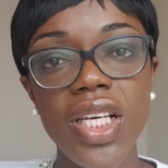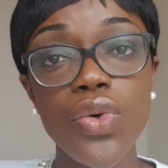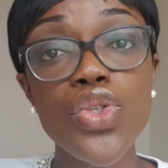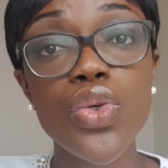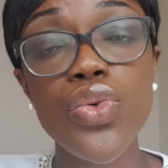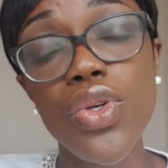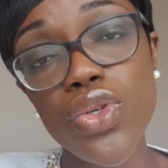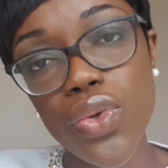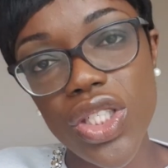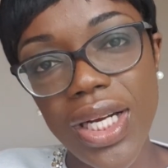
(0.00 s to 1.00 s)
Et aujourd'hui, le
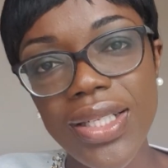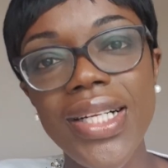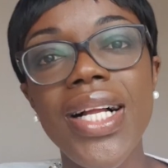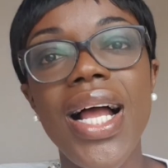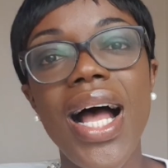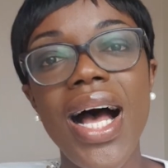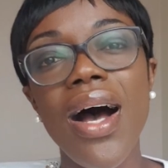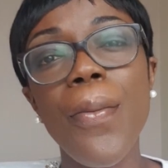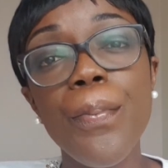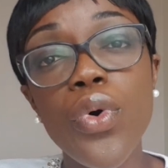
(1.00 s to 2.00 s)
soja
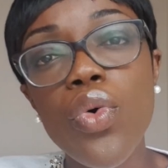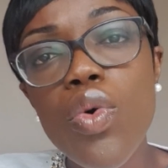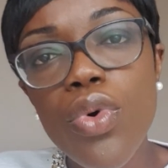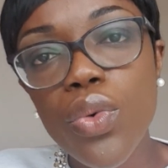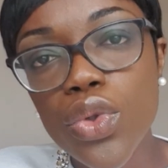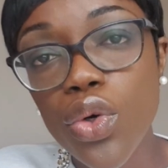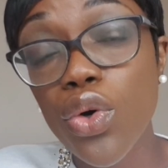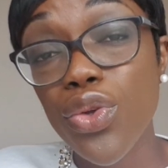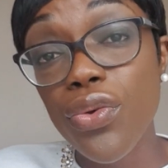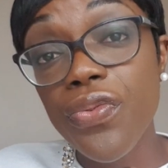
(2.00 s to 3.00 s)
a beaucoup, beaucoup
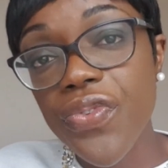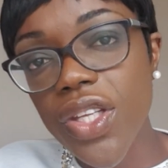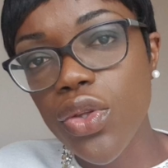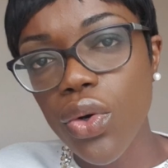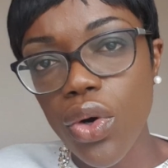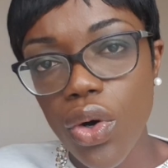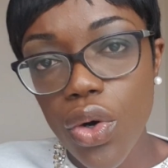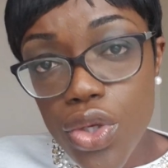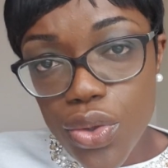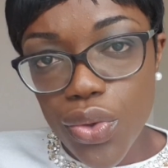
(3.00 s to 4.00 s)
trop de
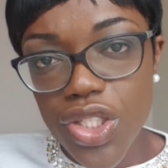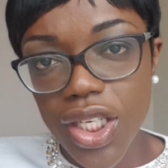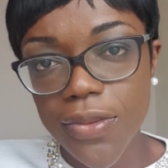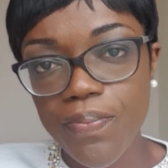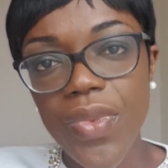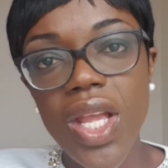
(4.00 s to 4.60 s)
phytoœstrogènes.